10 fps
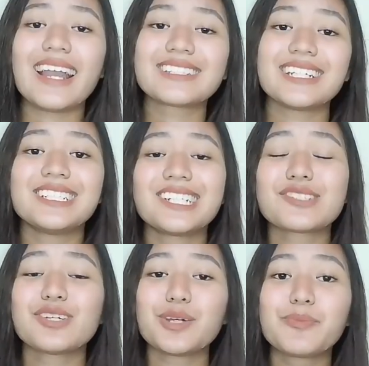Guys, I
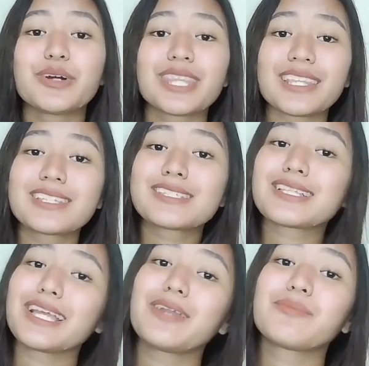just wanna put a
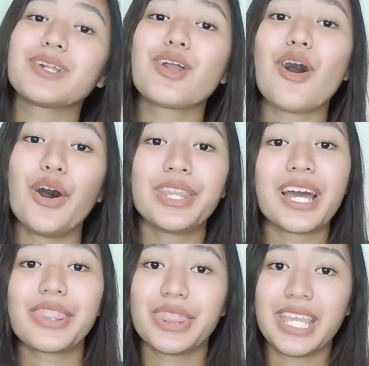disclaimer
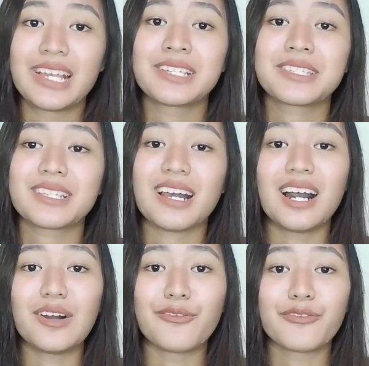on this
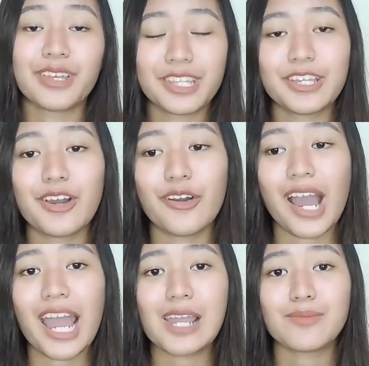um, video.
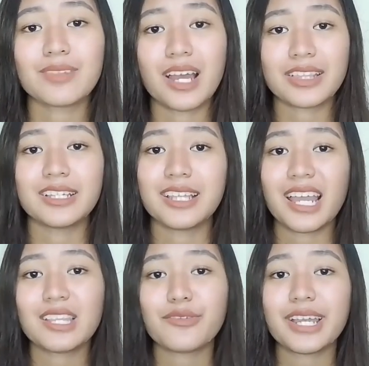I'm not in
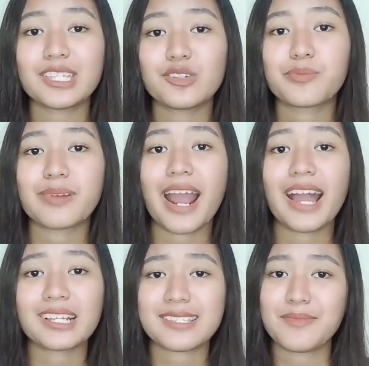any way to
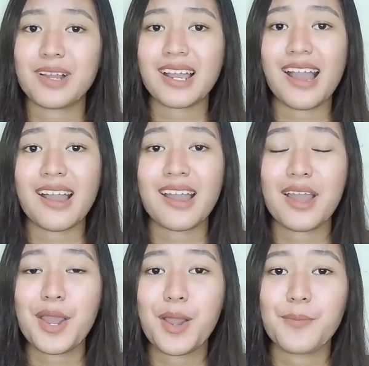brag sa mga
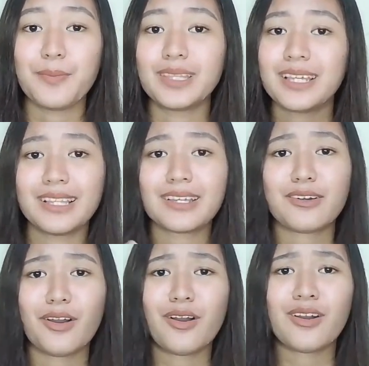binili
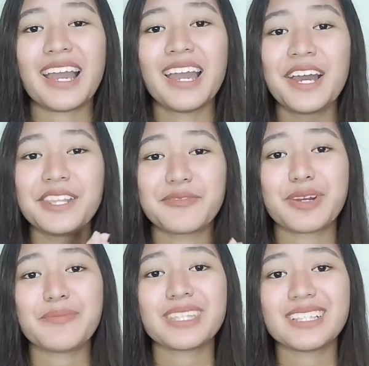ko na
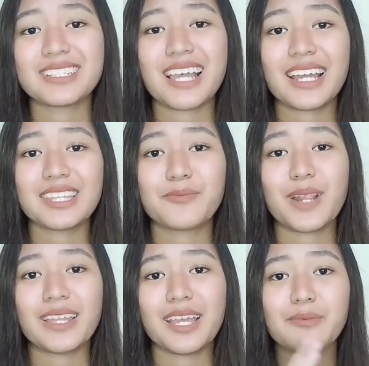nagpapadala sa akin na
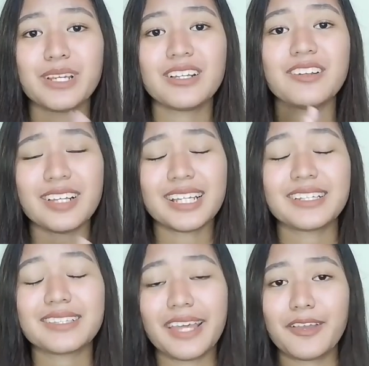brand. I'm really,
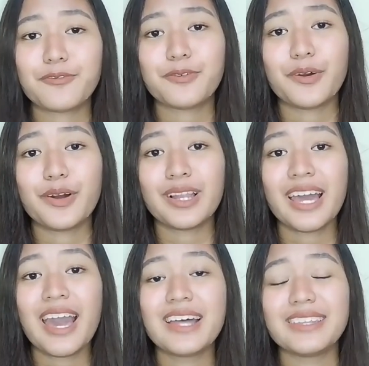really thankful
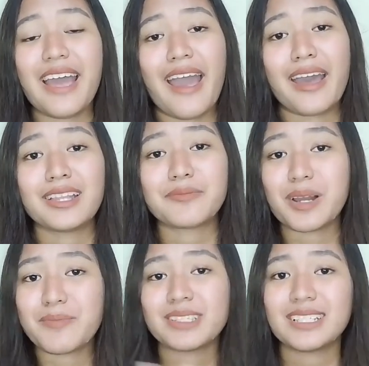na
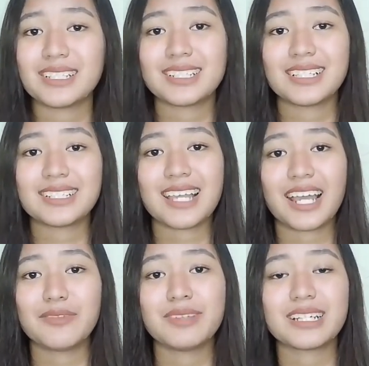nagpapadala sila
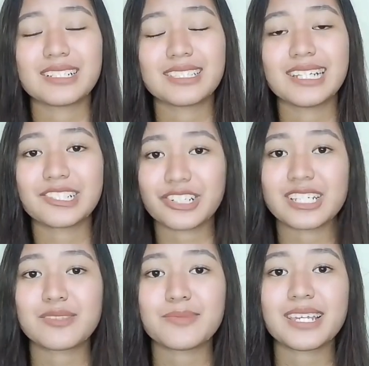sa akin because they
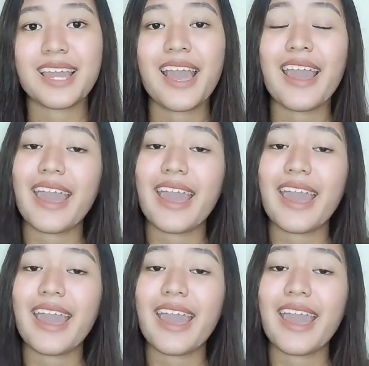trust me.